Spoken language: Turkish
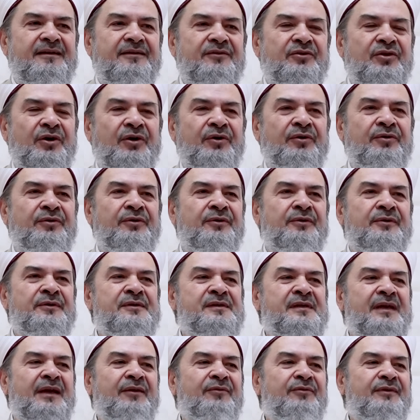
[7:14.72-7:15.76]
Torununu
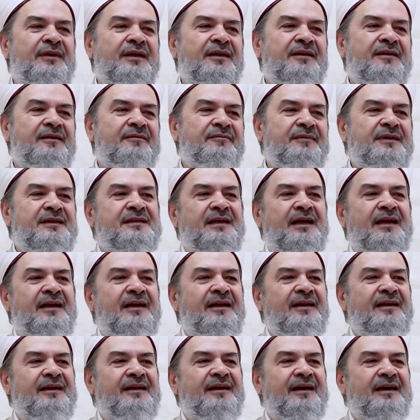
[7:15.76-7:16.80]
sevdin misal,
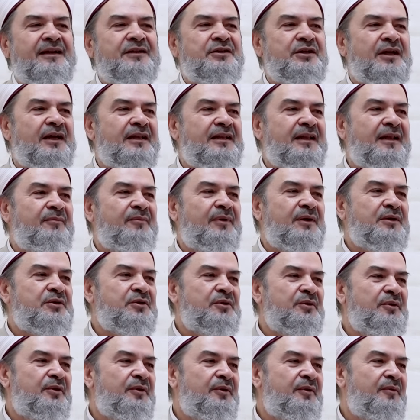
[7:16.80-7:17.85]
aşağıdan
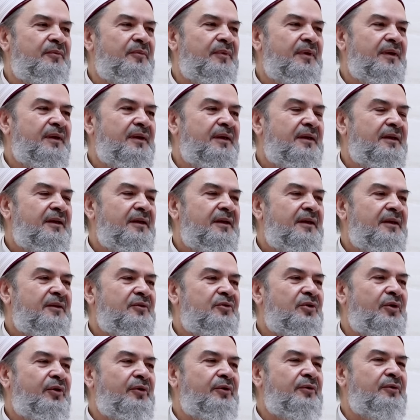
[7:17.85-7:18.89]
başlıyorum.
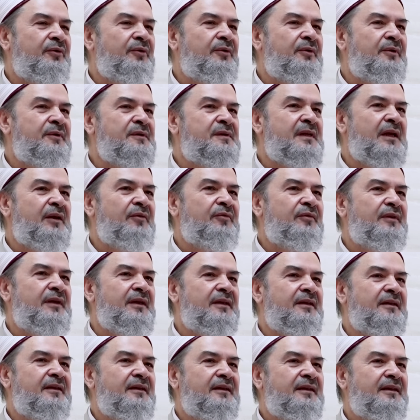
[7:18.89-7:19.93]
Torununu
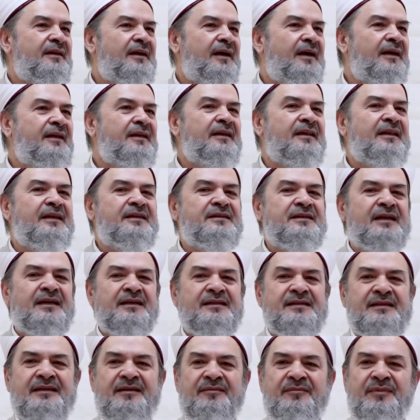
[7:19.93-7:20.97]
sevdin,
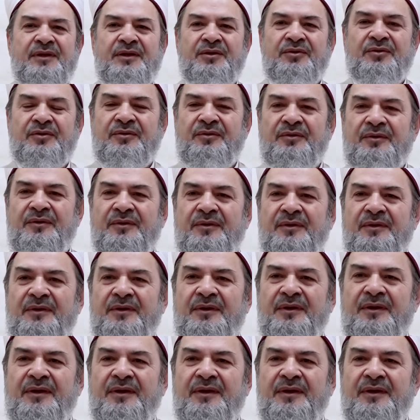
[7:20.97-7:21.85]
ayrılacaksın bir gün.